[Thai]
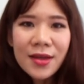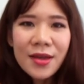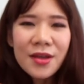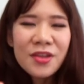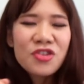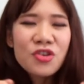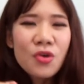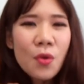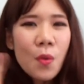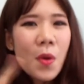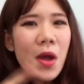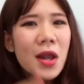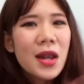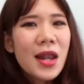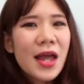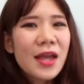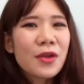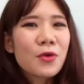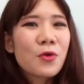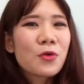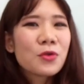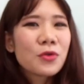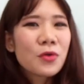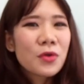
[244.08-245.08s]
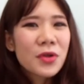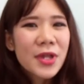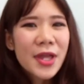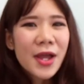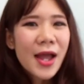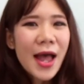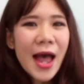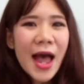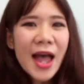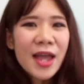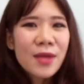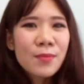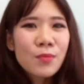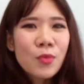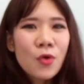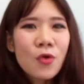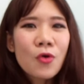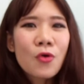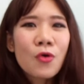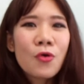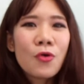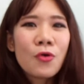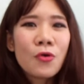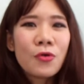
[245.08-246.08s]
เชื่อว่าหลายคนต้องเรียก
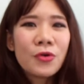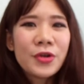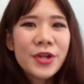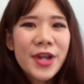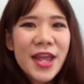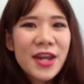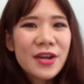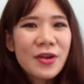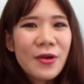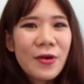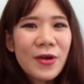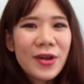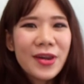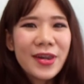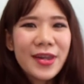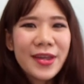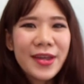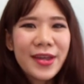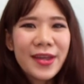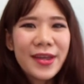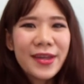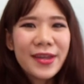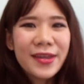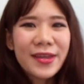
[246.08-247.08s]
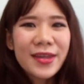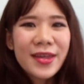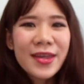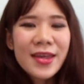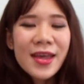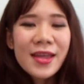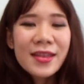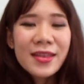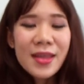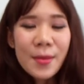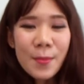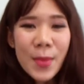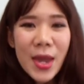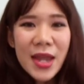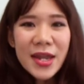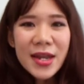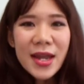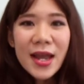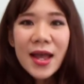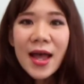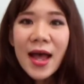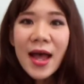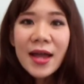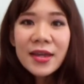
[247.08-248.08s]
eyebrow แน่นอนเลยแต่ไม่
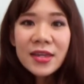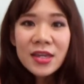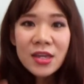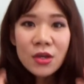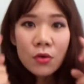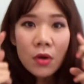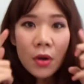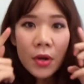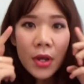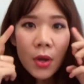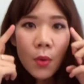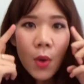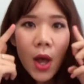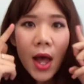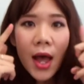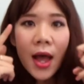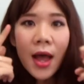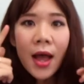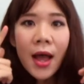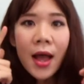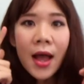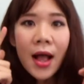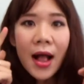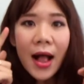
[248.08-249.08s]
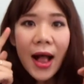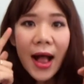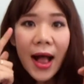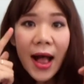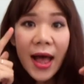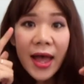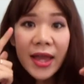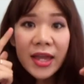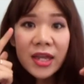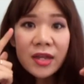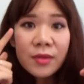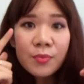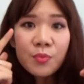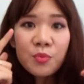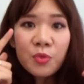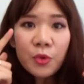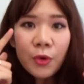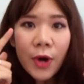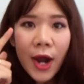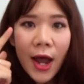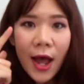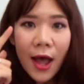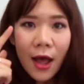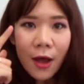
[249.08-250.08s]
นะคะคิ้วเราเรียกว่า
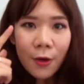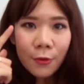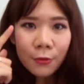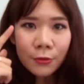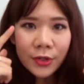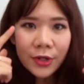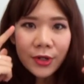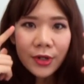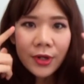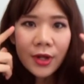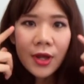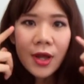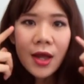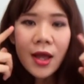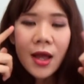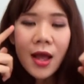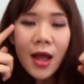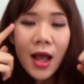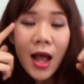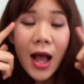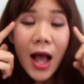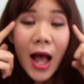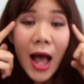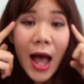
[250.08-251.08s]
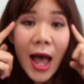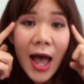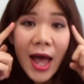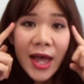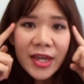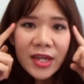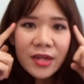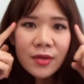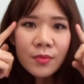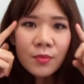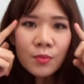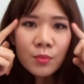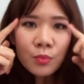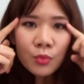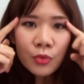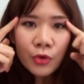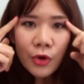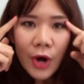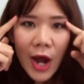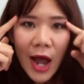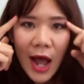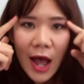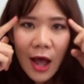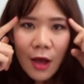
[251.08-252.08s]
eyebrow
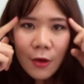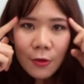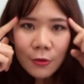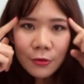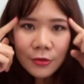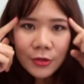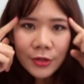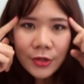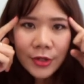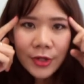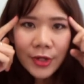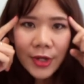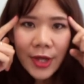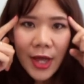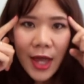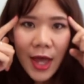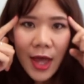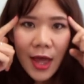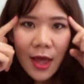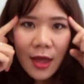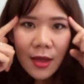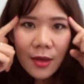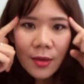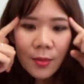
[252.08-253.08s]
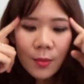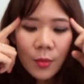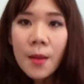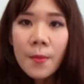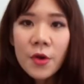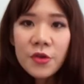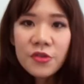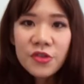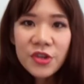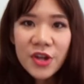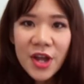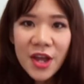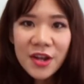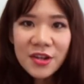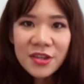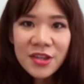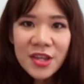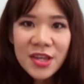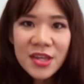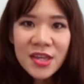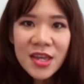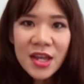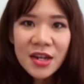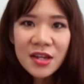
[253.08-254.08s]
eyebrow ค่ะเพราะฉะนั้น
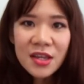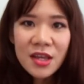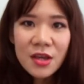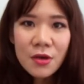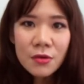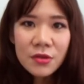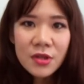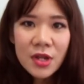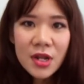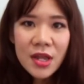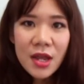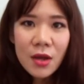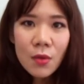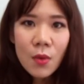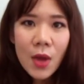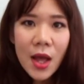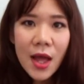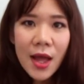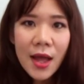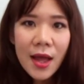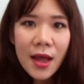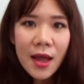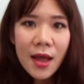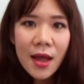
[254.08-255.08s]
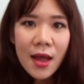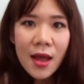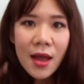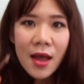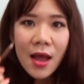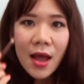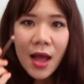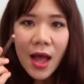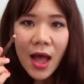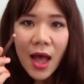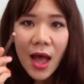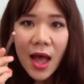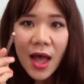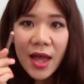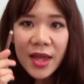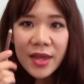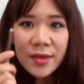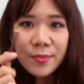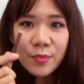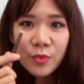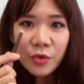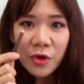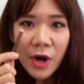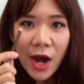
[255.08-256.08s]
ที่เขียนคิ้วจะเรียกว่า
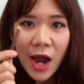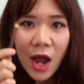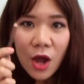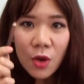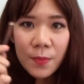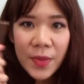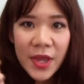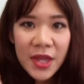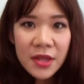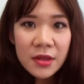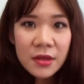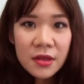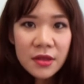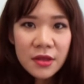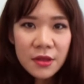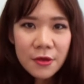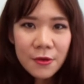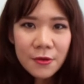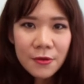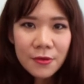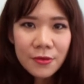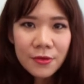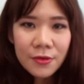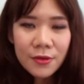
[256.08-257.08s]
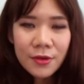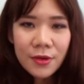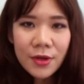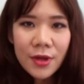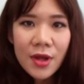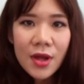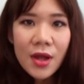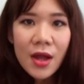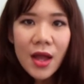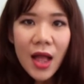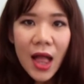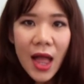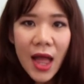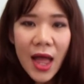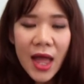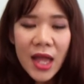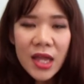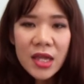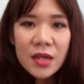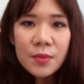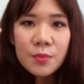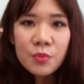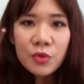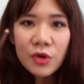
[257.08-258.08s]
eyebrow pencil
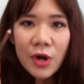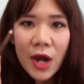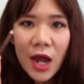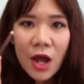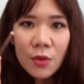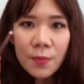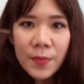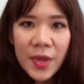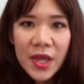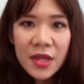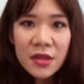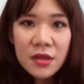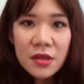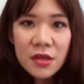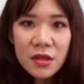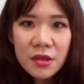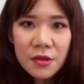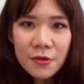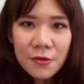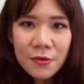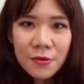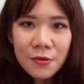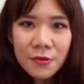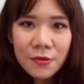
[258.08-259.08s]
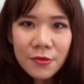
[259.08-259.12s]
eyebrow pencil